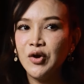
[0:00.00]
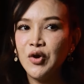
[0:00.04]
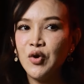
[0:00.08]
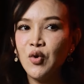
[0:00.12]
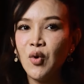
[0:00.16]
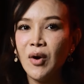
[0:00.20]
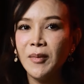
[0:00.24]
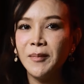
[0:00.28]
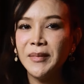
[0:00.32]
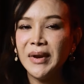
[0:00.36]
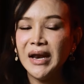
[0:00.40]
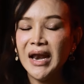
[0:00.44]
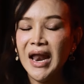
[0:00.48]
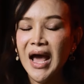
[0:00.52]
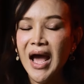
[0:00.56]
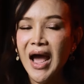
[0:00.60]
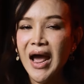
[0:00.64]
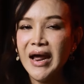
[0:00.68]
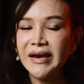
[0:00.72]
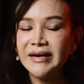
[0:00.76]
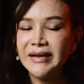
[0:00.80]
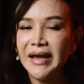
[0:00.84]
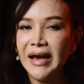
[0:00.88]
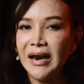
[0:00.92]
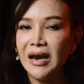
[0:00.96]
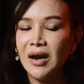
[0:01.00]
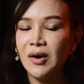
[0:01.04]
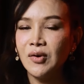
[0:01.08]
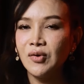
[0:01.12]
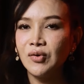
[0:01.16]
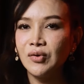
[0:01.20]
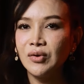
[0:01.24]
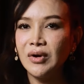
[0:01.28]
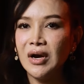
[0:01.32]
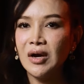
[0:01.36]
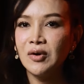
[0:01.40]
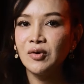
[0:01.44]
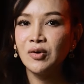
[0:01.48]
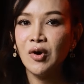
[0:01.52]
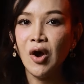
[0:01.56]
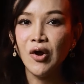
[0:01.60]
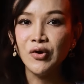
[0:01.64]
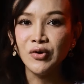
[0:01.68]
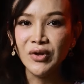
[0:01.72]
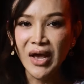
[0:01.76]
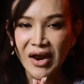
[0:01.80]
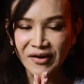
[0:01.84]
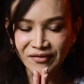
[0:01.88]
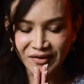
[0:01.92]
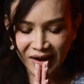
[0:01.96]
ดวงเบลล่าเนี่ยเราขออ
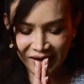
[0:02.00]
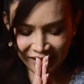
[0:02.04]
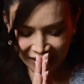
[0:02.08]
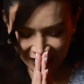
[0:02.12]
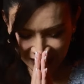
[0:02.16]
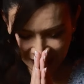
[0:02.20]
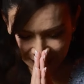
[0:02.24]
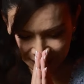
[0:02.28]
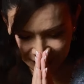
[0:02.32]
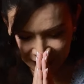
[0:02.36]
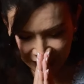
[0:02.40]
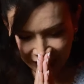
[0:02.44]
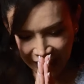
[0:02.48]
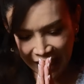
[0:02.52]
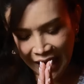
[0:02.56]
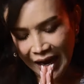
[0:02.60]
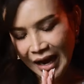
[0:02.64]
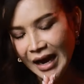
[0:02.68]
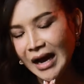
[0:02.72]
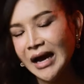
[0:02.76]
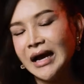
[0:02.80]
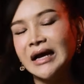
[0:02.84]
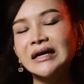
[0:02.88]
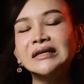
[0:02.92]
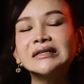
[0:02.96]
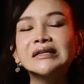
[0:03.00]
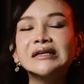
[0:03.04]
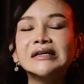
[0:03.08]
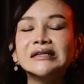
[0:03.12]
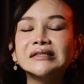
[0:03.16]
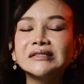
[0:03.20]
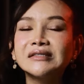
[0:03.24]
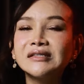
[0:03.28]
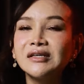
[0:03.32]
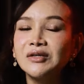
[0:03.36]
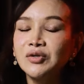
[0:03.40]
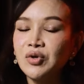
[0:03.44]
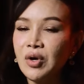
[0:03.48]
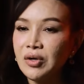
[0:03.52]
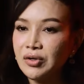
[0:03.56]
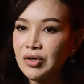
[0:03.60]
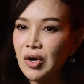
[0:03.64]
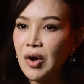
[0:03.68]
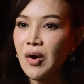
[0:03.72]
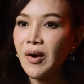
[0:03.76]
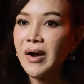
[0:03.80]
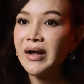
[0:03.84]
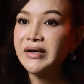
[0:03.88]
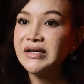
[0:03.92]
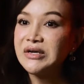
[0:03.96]
นุญาตแฟนคลับนะคะซึ่งดวง
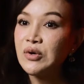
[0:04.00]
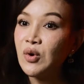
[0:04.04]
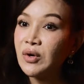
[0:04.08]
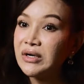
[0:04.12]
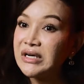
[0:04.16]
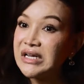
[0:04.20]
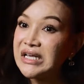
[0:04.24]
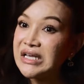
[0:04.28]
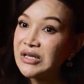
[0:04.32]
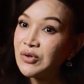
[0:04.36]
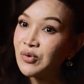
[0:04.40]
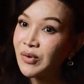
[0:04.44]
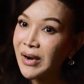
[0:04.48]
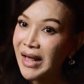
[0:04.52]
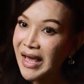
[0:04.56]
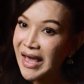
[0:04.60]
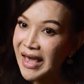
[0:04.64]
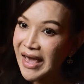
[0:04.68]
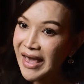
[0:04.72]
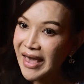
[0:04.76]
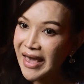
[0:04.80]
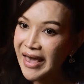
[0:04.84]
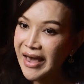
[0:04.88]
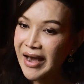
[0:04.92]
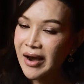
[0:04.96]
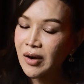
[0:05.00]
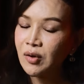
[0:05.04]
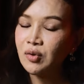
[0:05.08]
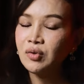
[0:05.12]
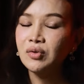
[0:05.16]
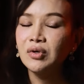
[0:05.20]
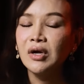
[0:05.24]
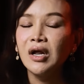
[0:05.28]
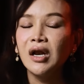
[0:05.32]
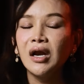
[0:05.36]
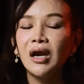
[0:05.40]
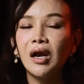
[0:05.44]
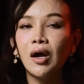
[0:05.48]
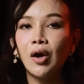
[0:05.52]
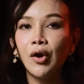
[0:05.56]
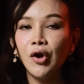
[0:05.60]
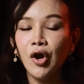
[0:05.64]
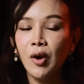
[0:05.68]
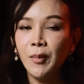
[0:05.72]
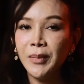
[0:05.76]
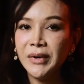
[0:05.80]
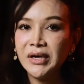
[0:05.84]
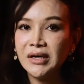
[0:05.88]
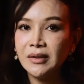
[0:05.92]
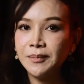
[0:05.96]
น้องอ่ะดวงดีอยู่แล้วแล้วก็น้
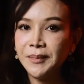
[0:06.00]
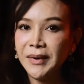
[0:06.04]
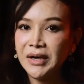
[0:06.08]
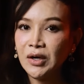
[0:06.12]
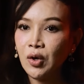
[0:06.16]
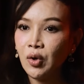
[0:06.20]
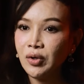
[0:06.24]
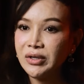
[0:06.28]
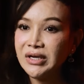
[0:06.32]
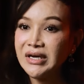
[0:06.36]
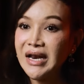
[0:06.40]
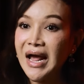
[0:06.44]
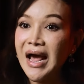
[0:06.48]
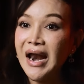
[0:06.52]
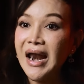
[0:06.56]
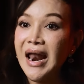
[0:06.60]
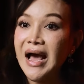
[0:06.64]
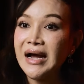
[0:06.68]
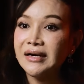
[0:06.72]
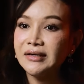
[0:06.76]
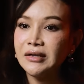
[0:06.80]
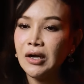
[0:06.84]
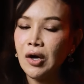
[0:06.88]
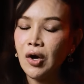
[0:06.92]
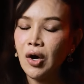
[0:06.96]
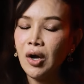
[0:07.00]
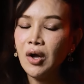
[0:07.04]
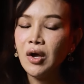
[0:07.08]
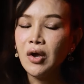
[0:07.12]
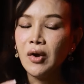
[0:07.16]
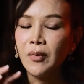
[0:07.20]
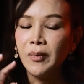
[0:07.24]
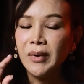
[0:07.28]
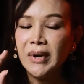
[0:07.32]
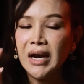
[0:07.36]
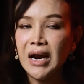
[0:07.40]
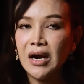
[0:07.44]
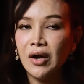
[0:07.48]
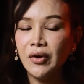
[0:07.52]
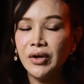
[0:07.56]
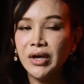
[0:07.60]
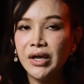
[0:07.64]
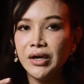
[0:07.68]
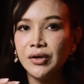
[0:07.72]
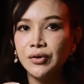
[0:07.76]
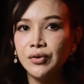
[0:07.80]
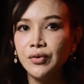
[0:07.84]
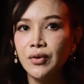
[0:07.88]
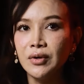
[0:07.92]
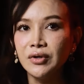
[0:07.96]
องเป็นคนที่น่ารักเนาะเวลาเรา
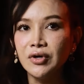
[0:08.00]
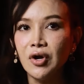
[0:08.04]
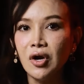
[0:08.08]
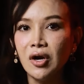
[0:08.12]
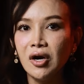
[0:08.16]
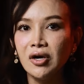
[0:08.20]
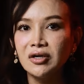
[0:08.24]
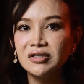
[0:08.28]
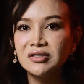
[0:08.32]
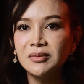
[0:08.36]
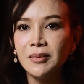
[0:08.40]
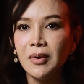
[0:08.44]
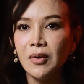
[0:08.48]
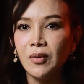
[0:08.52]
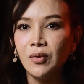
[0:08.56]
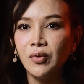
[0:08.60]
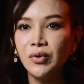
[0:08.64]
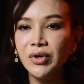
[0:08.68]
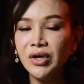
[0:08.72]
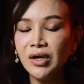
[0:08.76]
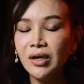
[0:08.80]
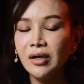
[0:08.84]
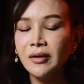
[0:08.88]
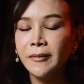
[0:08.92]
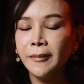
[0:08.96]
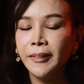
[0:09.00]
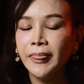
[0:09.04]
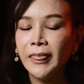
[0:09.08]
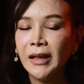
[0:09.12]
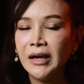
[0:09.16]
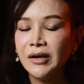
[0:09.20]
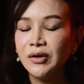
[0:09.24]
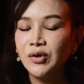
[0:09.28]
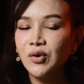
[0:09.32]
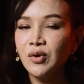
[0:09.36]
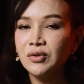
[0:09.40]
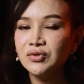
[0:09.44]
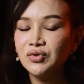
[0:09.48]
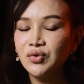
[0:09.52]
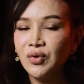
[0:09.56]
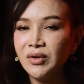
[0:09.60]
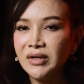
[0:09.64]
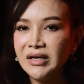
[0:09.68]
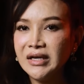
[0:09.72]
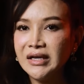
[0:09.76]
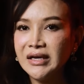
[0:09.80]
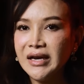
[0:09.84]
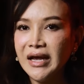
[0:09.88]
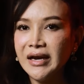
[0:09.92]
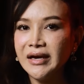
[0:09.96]
เห็นดวงน้องเราก็จะบอกอุ๊ยดวงช่วง
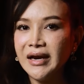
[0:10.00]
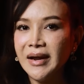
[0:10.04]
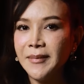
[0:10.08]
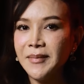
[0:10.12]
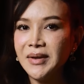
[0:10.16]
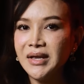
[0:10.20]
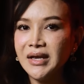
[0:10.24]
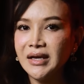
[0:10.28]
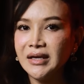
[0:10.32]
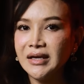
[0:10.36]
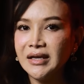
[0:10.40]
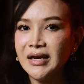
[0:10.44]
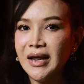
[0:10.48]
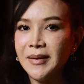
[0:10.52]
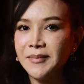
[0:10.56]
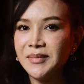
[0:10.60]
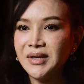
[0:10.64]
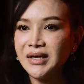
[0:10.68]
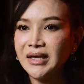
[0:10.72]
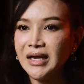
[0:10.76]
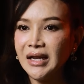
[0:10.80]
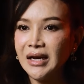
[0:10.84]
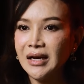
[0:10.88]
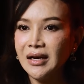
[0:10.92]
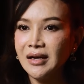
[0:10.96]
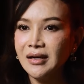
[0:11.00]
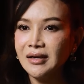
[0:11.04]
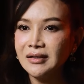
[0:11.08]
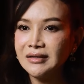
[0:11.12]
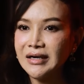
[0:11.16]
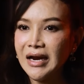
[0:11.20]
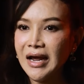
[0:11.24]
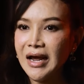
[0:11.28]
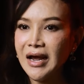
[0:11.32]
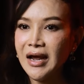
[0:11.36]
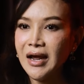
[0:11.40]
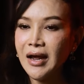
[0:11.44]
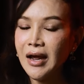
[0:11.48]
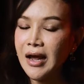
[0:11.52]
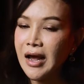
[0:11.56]
นี้เนี่ยถ้าไม่อย่างนี้นะมีเกณฑ์เลิกนะ